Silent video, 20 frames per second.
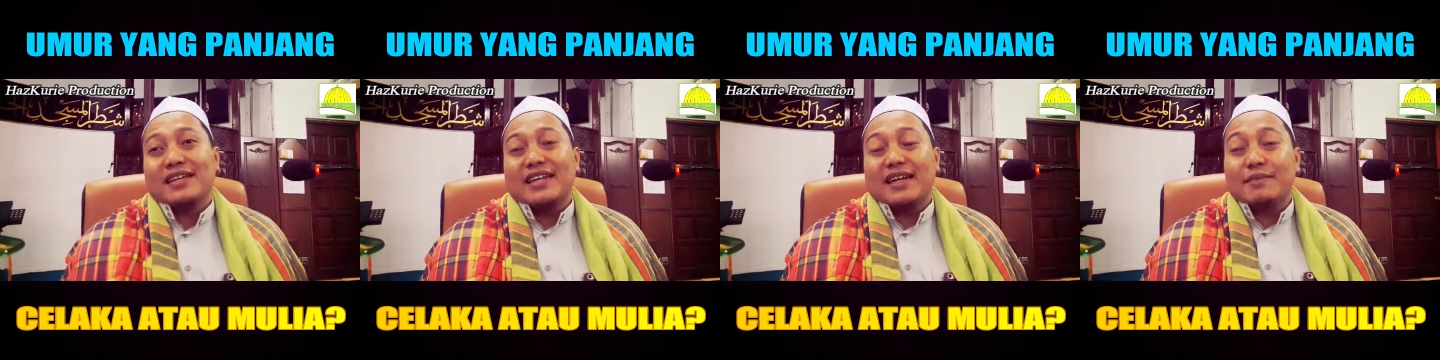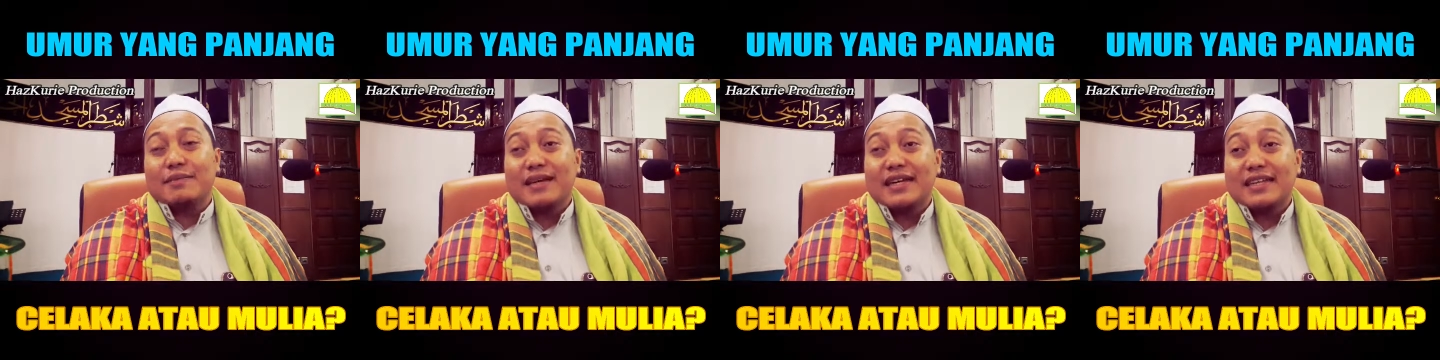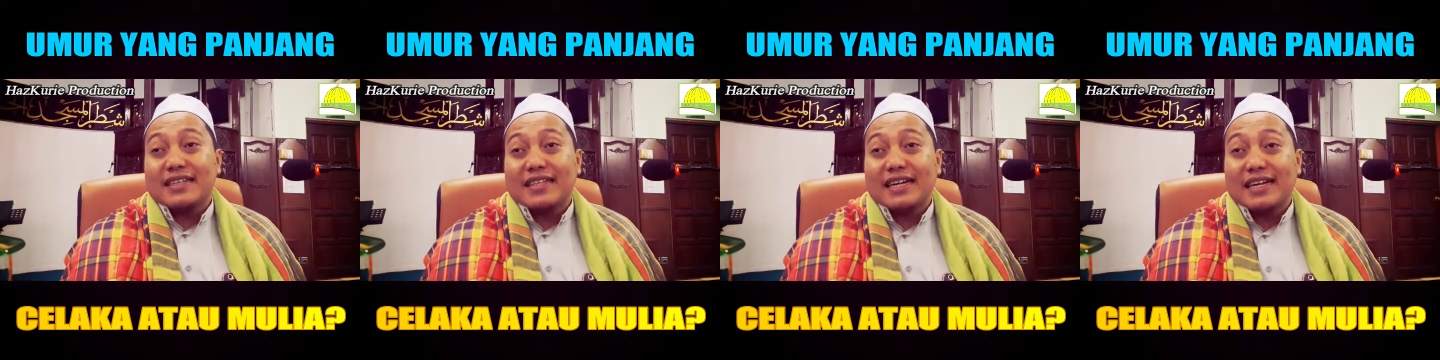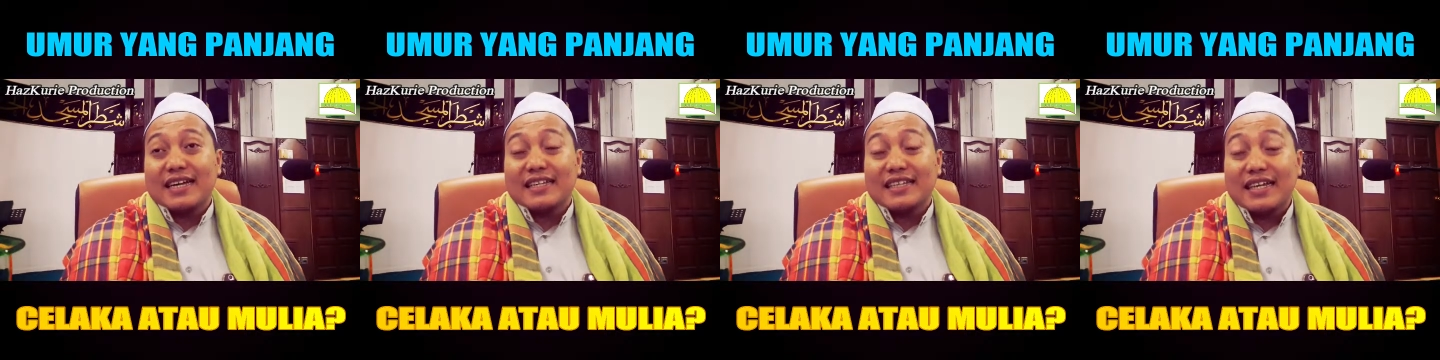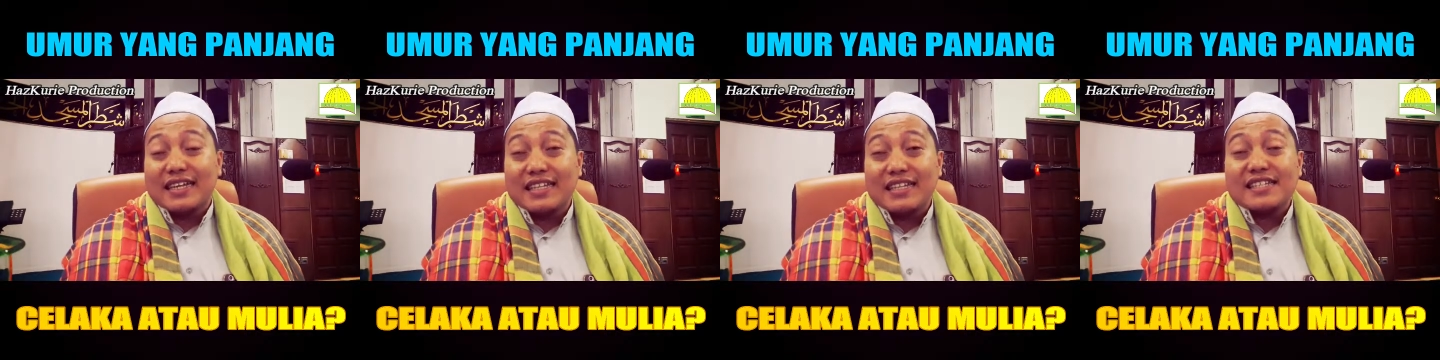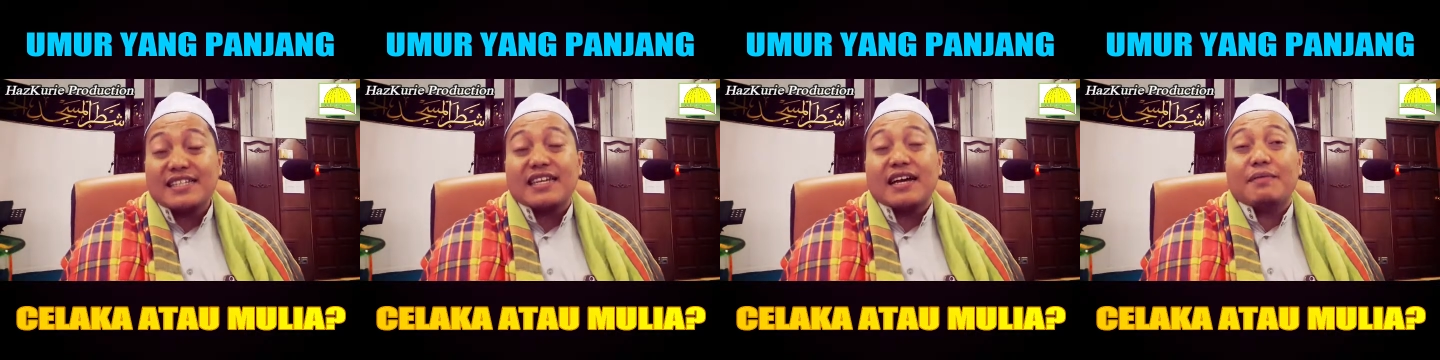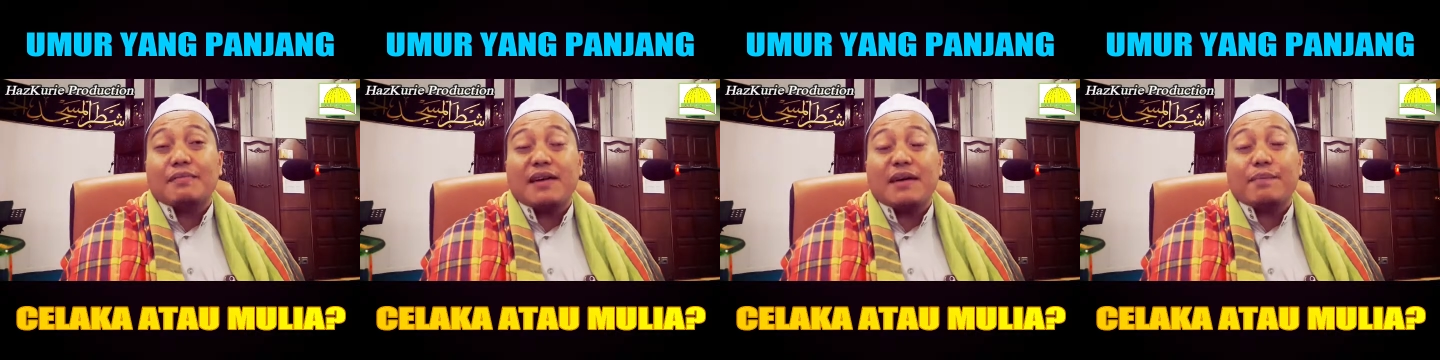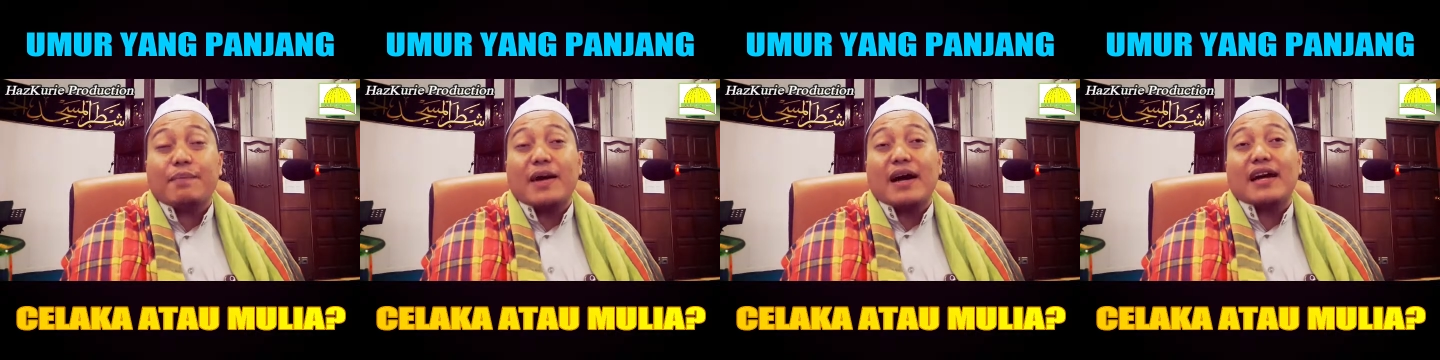Nabi katakan tadi
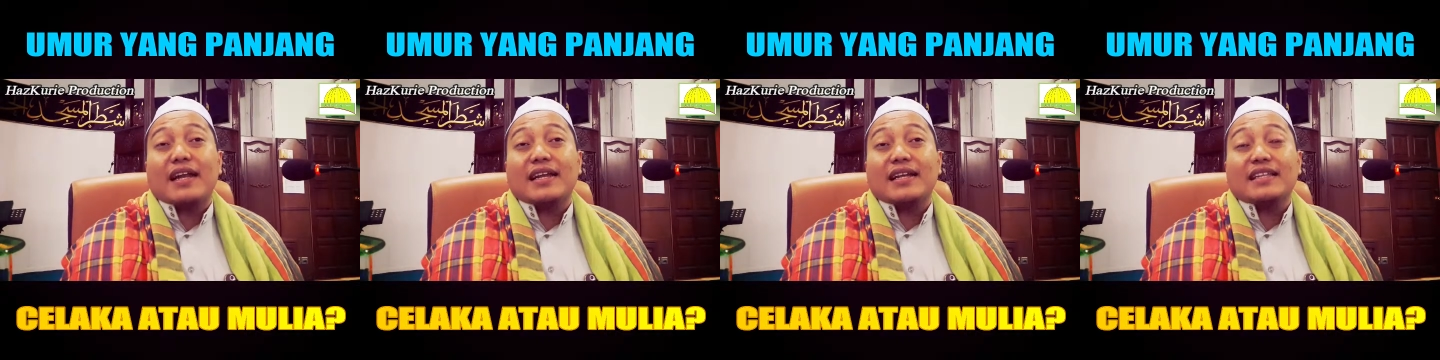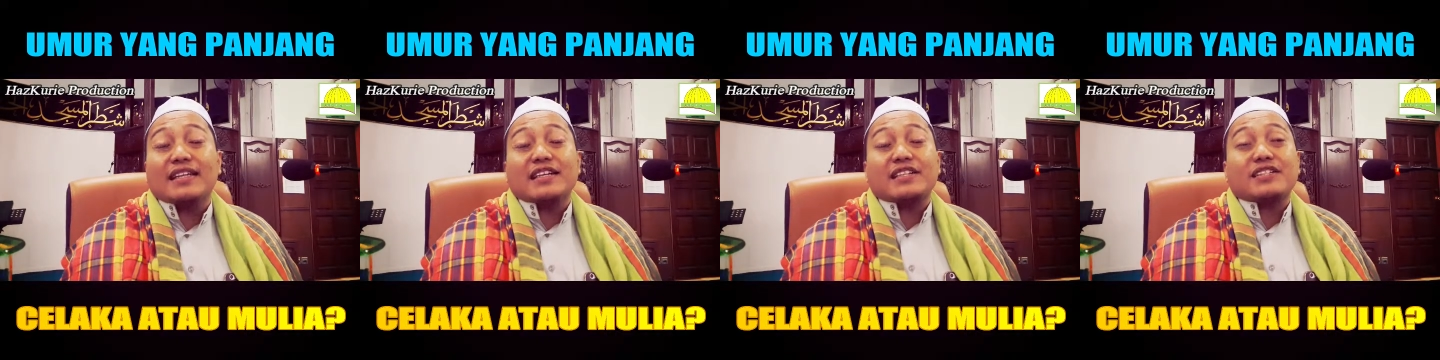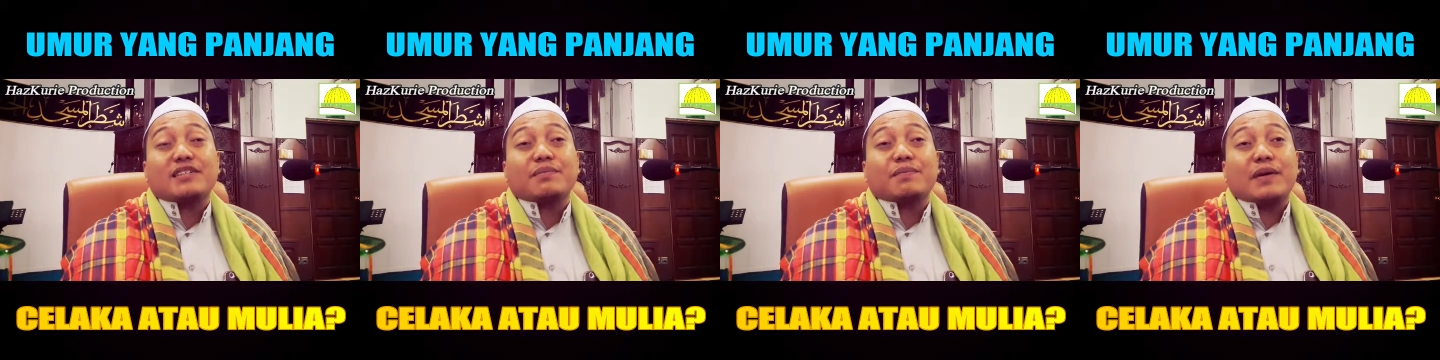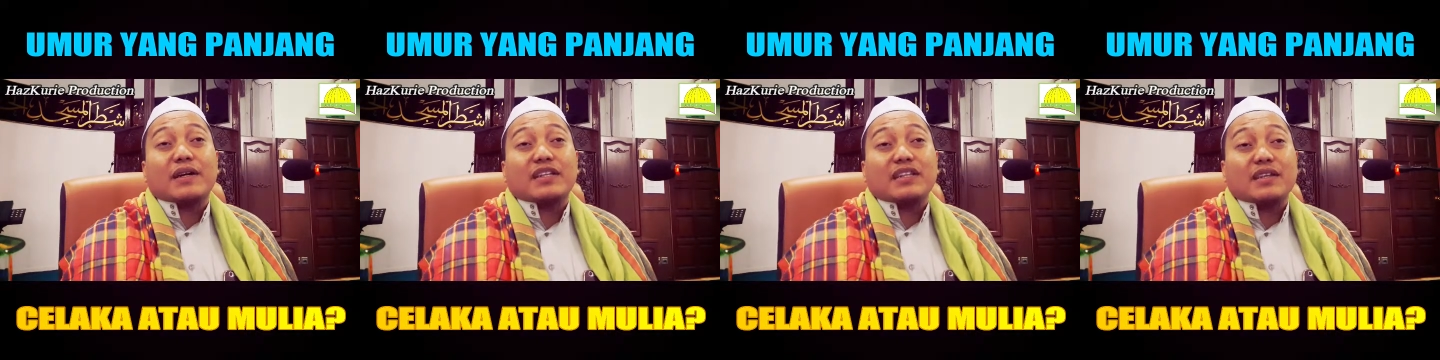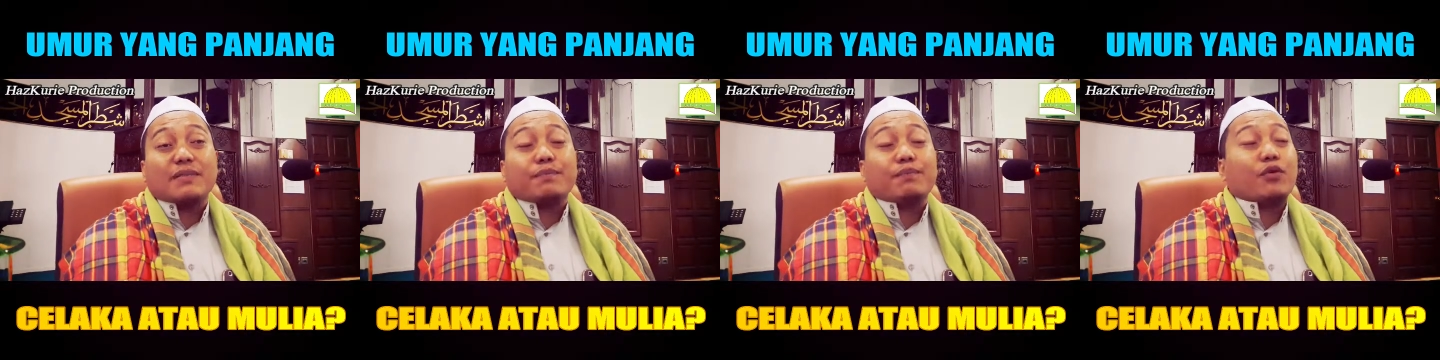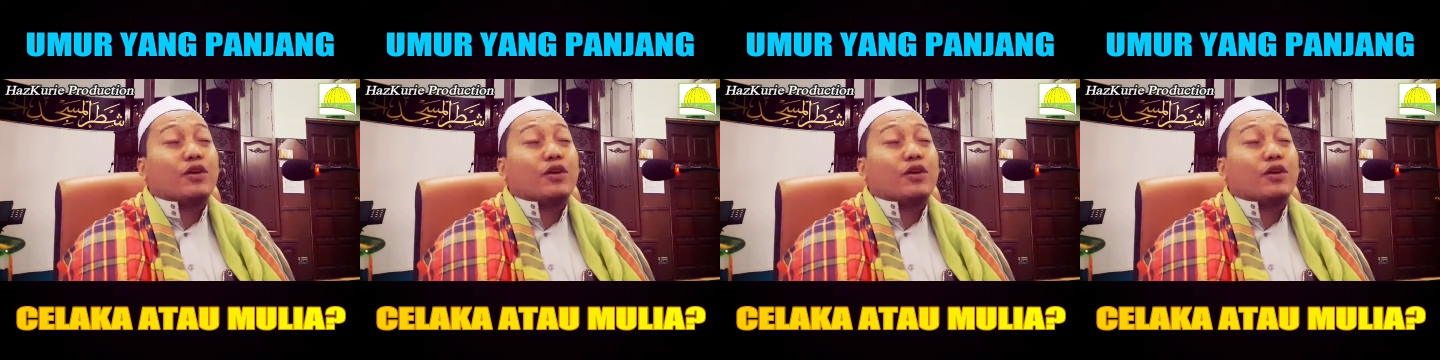sama pahalanya seperti